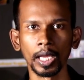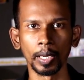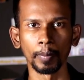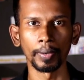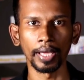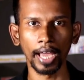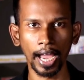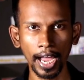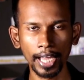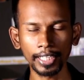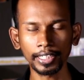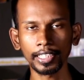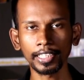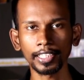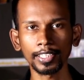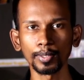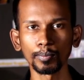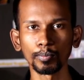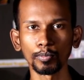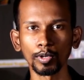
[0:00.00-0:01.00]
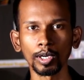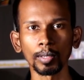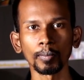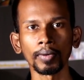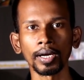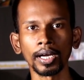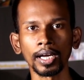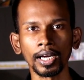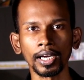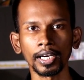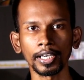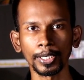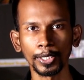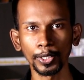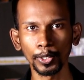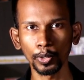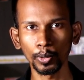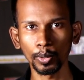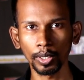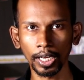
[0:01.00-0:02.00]
இப்படி ஆற்றுறதன் மூலமாக
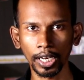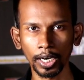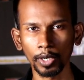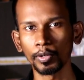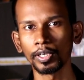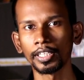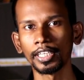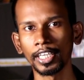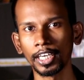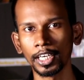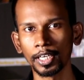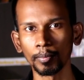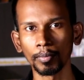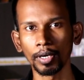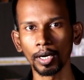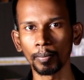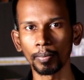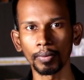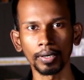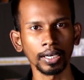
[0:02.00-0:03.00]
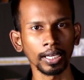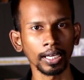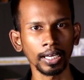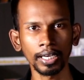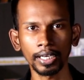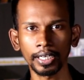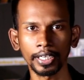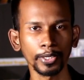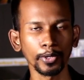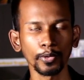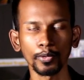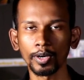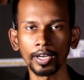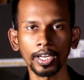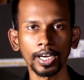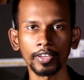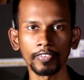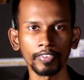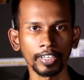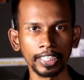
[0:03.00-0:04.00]
டீயோட அளவு அதிகரிக்குமா அப்படின்னா டீயோட
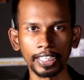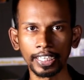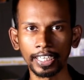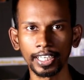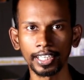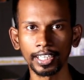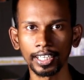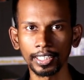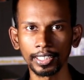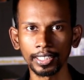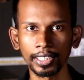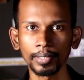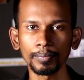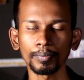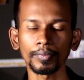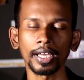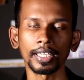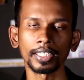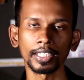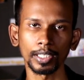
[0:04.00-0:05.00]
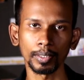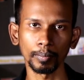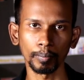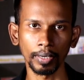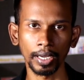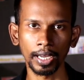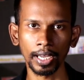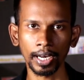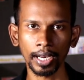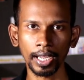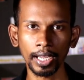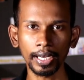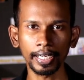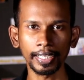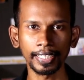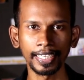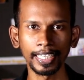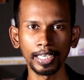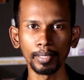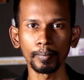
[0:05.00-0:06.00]
அளவு அதிகரிக்காது அதற்கு மாறாக
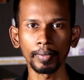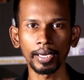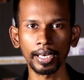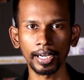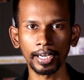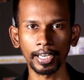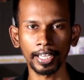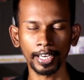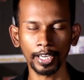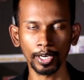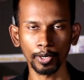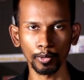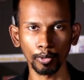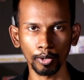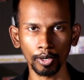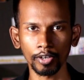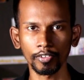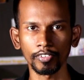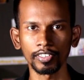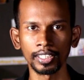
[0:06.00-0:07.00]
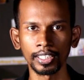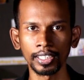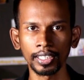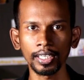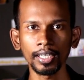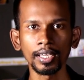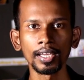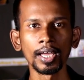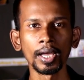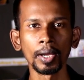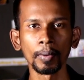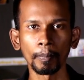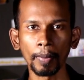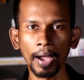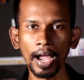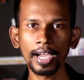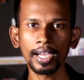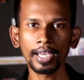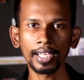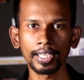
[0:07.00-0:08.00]
டீ மேலே நிறையா நுரம் வந்து
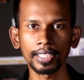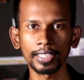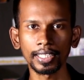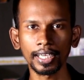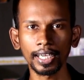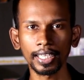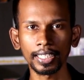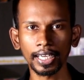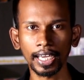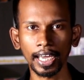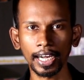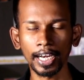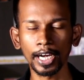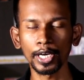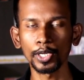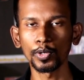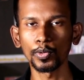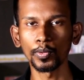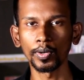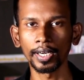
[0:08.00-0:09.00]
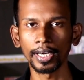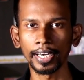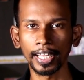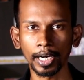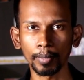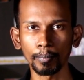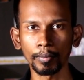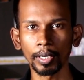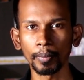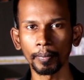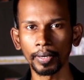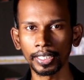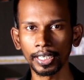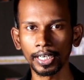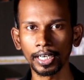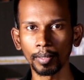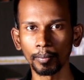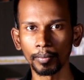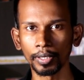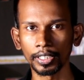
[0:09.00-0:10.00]
பார்க்குறதுக்கு அந்த கண்ணாடி கோளை நிரம்பின
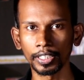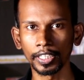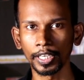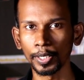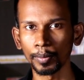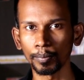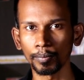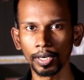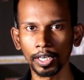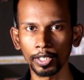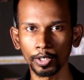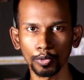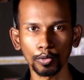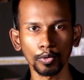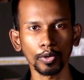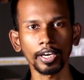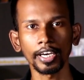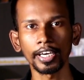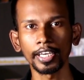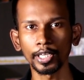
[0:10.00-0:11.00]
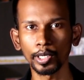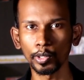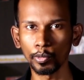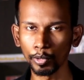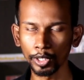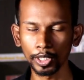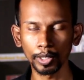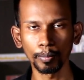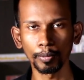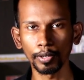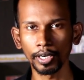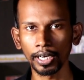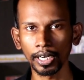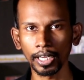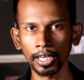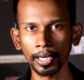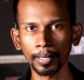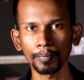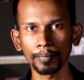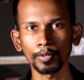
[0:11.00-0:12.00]
மாதிரி நமக்கு தெரியும் அந்த நுரையை நீங்கள் குடிக்க
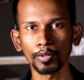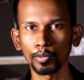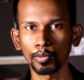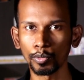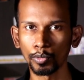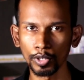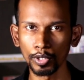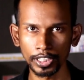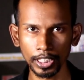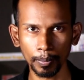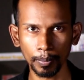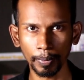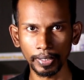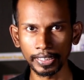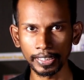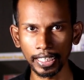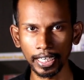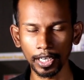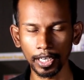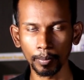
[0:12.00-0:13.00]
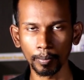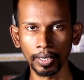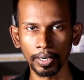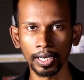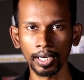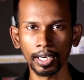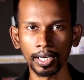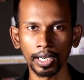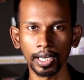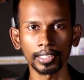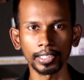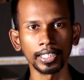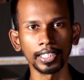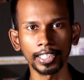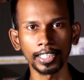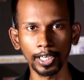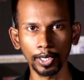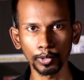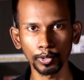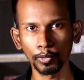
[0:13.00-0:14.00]
போகிறீங்களா குடித்தா பசியாருமா அது
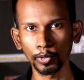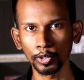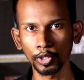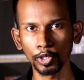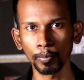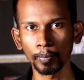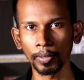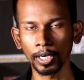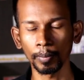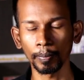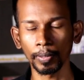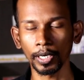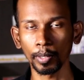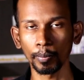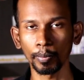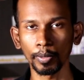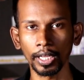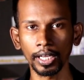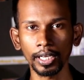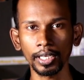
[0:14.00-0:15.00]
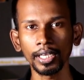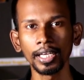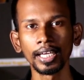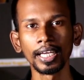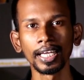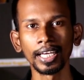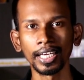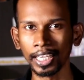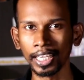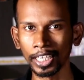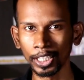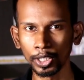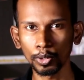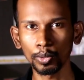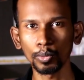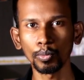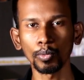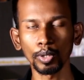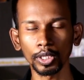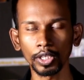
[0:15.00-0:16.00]
எதுக்காவது உதவுமான்னு பார்க்க போனால்
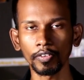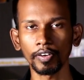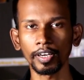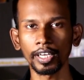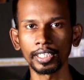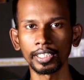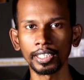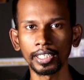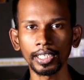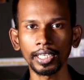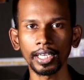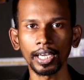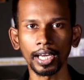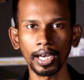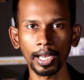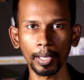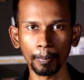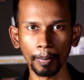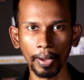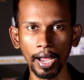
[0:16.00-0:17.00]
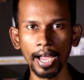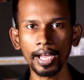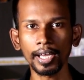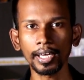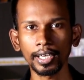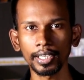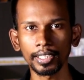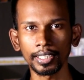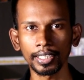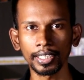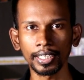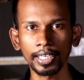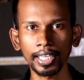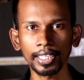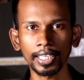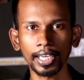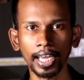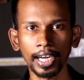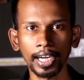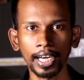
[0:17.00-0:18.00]
எதுக்கும் உதவாது ஆனால் பார்க்குறதுக்கு
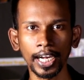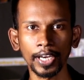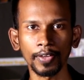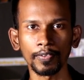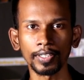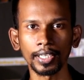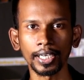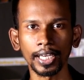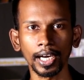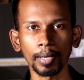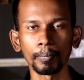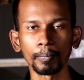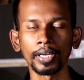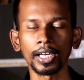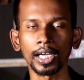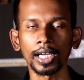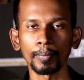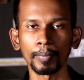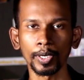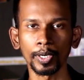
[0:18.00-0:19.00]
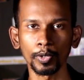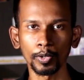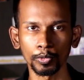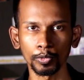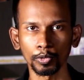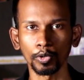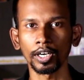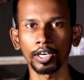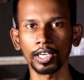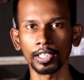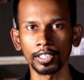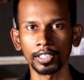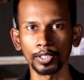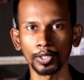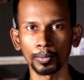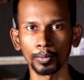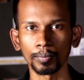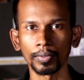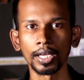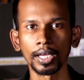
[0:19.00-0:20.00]
அந்த கண்ணாடி வந்து நிரம்பி இருக்கிற மாதிரி ஒரு தோற்றத்தை
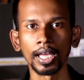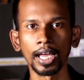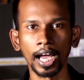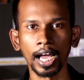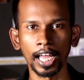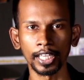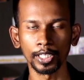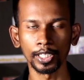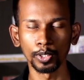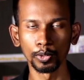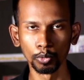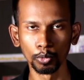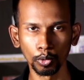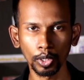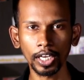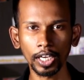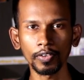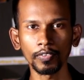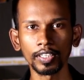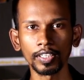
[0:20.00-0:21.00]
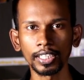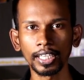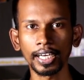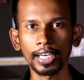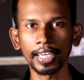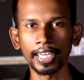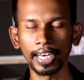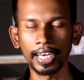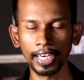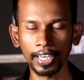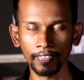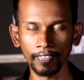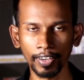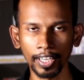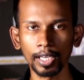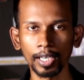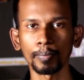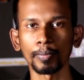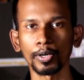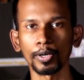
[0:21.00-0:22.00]
தரும் அந்த நுரை வந்து அங்கே என்ன
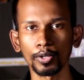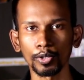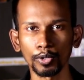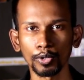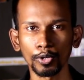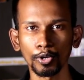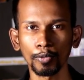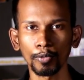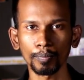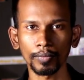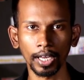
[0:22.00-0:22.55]
வேலை பண்ணுதோ